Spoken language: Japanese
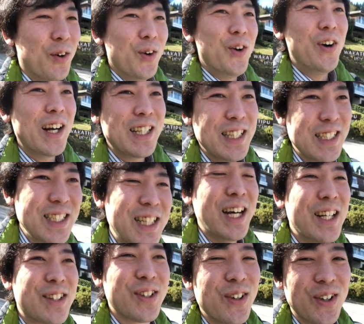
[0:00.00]
この秋2
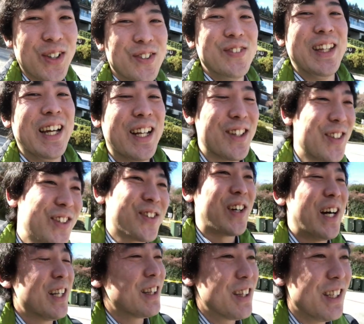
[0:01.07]
台通るみたいな時と
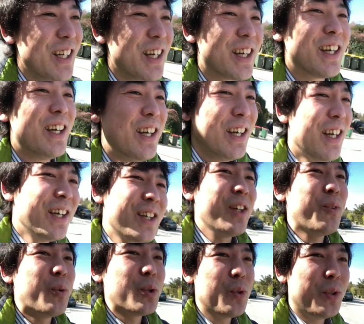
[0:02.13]
かあって
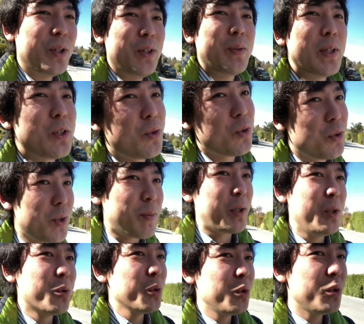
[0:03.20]
結構それはちょっとやっぱ
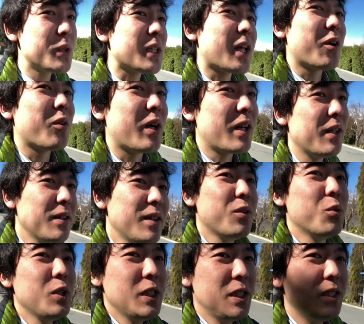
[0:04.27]
日本の良さなのかなって
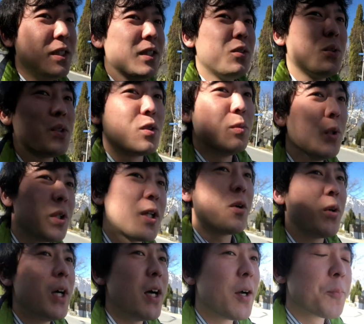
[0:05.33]
こっちに来て1つ思った
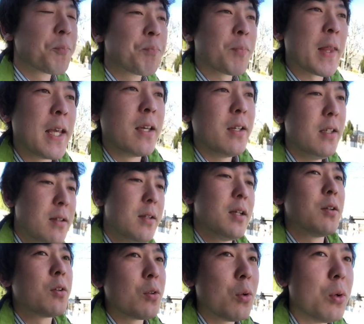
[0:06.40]
のが1
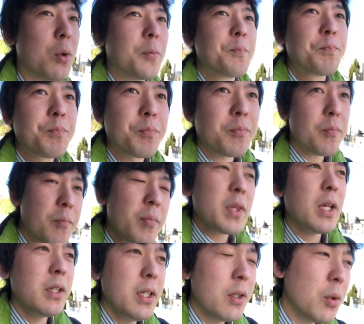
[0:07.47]
点と
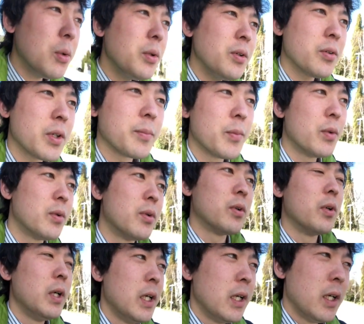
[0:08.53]
日本より
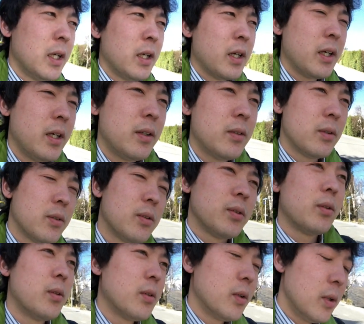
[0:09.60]
もえー、っ
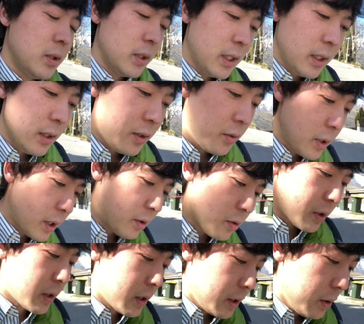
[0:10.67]
と何て言ったらいいの
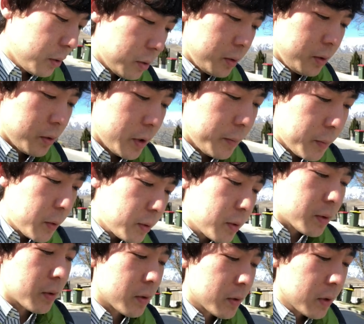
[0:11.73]
かな日本より
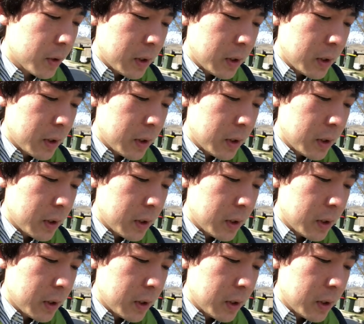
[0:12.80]
も